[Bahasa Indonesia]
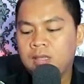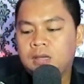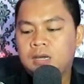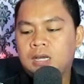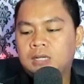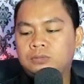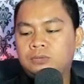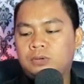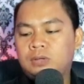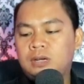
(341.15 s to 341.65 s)

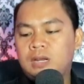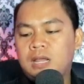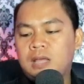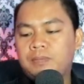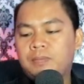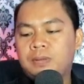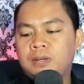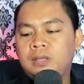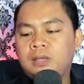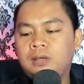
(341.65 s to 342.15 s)
kartu
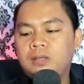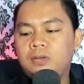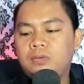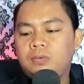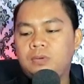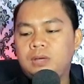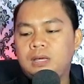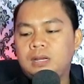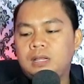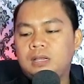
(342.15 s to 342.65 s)
ke-8 yang
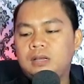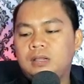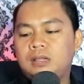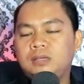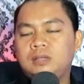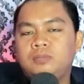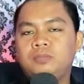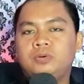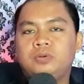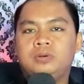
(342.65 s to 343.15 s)
keluar ada
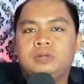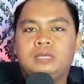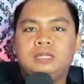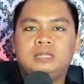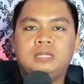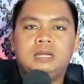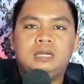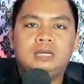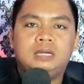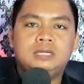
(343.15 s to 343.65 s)
The Moon.
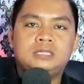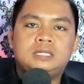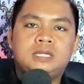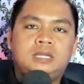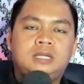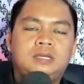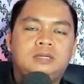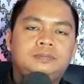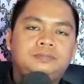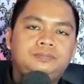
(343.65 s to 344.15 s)
Kita lihat di
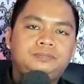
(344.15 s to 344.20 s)
sini.